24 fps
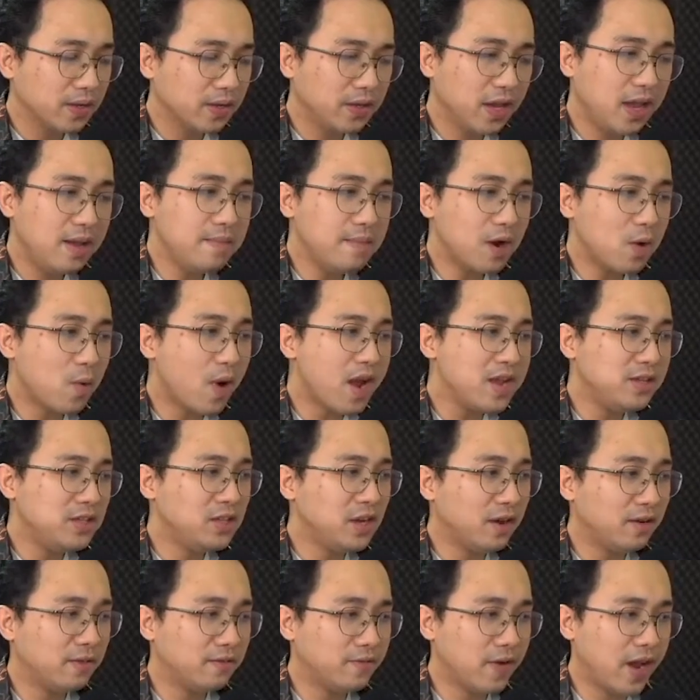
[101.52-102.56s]
Khi mà quay
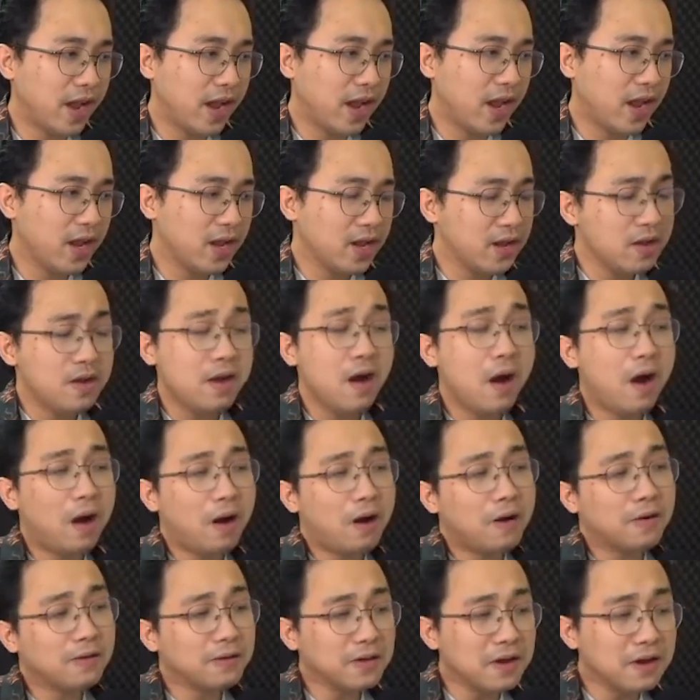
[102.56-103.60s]
trở về,
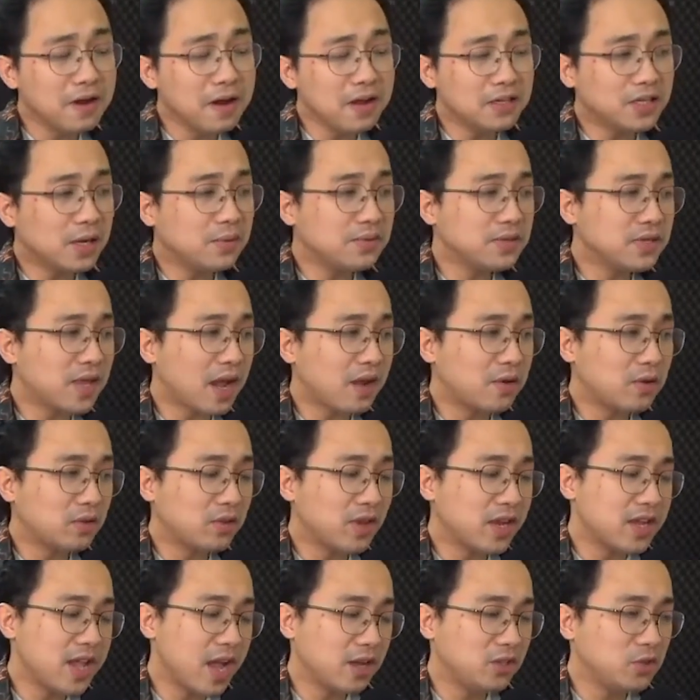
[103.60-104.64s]
họ đứng ở trong sảnh của
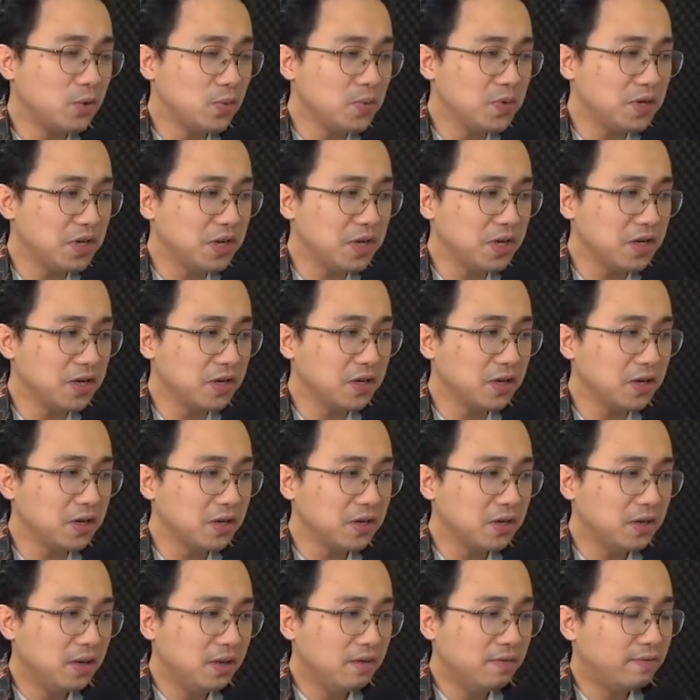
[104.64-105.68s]
tòa nhà chung cư
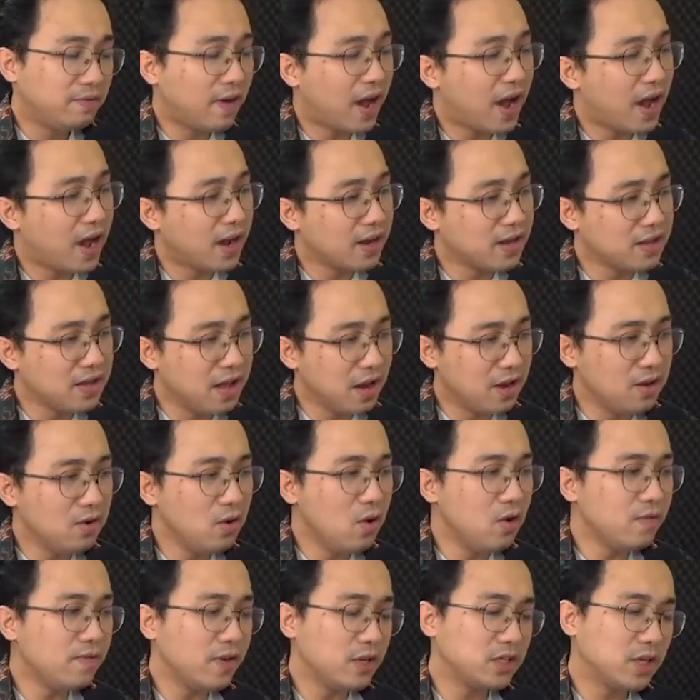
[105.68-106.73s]
và nhấn
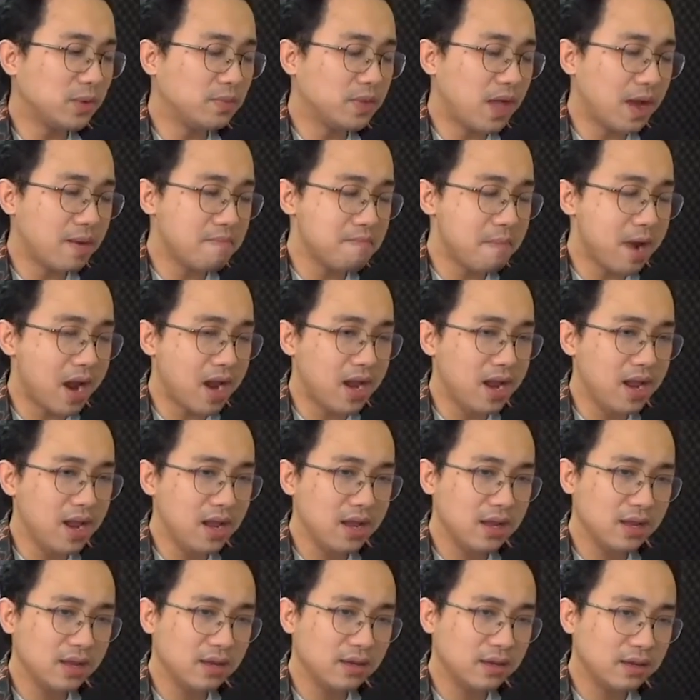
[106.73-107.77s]
nút vào trong thang máy
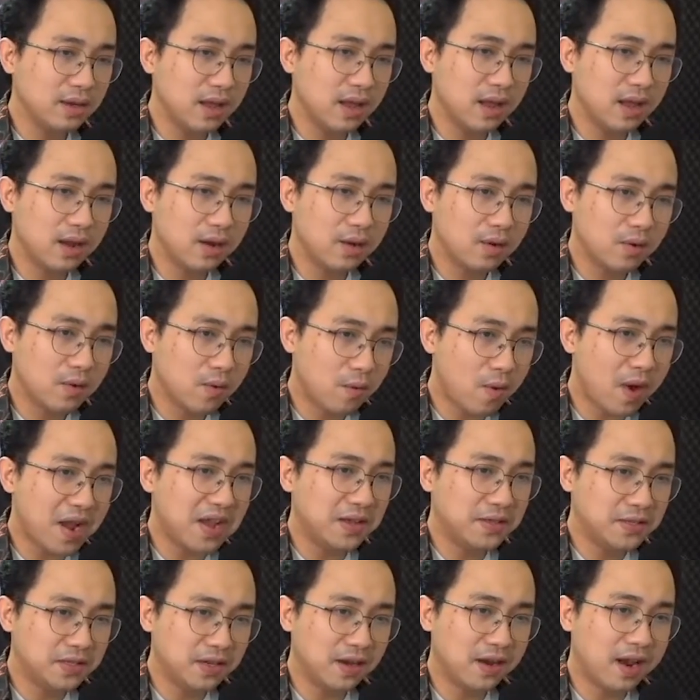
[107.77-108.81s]
để
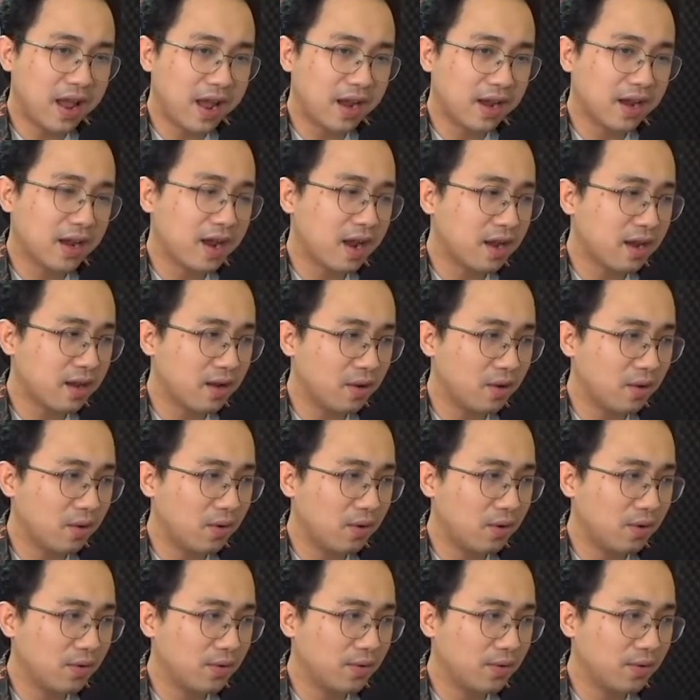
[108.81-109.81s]
quay trở lại căn hộ.